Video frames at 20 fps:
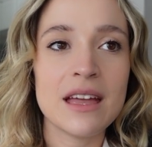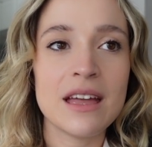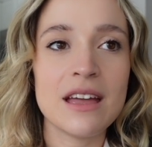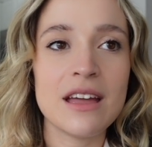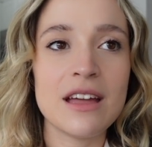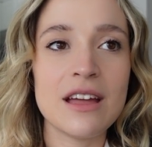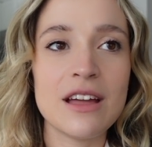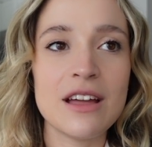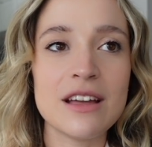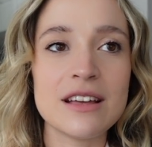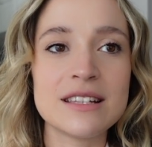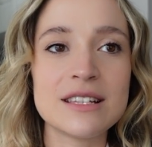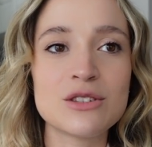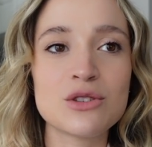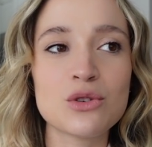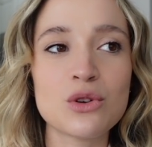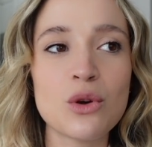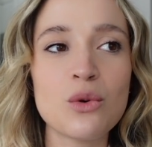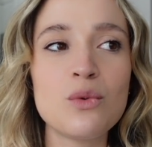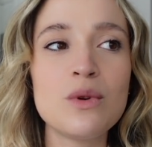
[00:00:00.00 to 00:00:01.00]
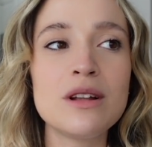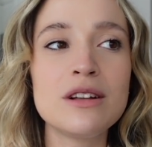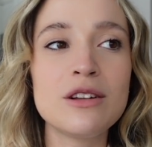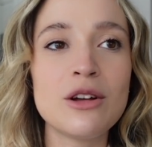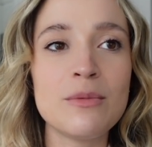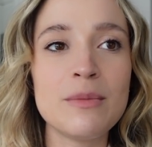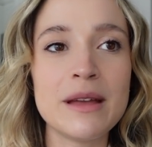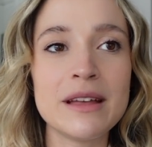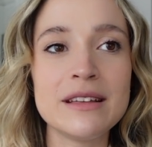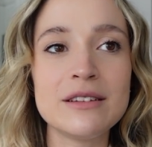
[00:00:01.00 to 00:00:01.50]
c'est sûr que
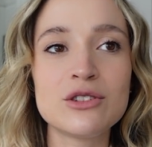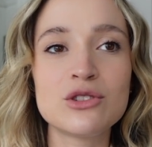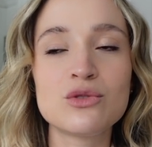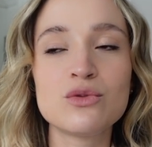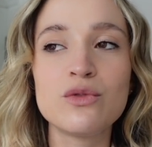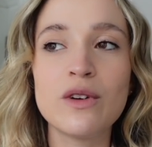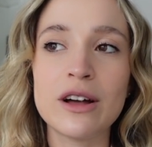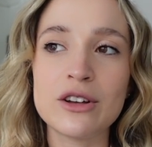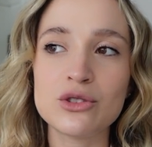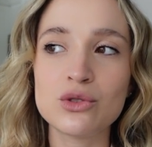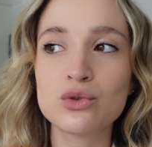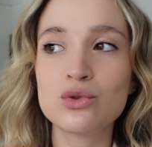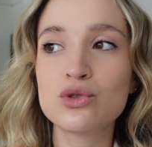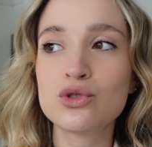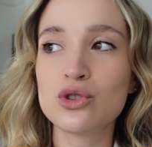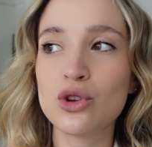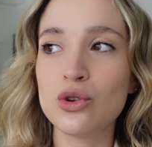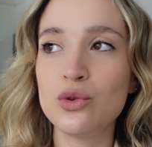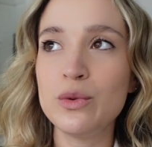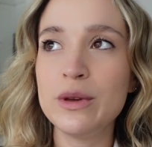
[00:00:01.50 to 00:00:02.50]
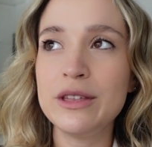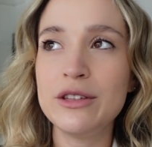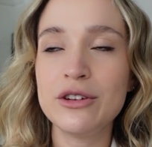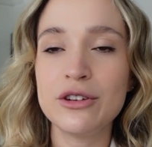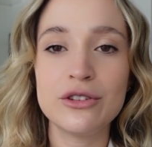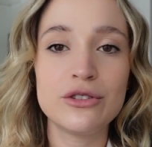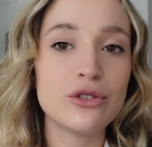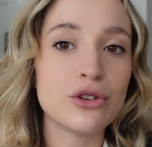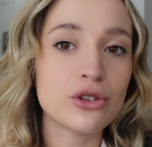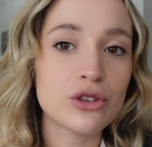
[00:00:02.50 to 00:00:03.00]
Will, bien souvent, surtout celui
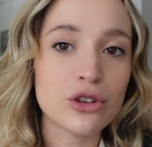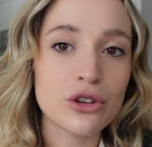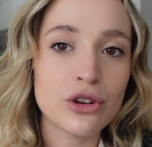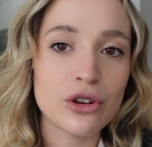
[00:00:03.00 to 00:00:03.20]
de notre.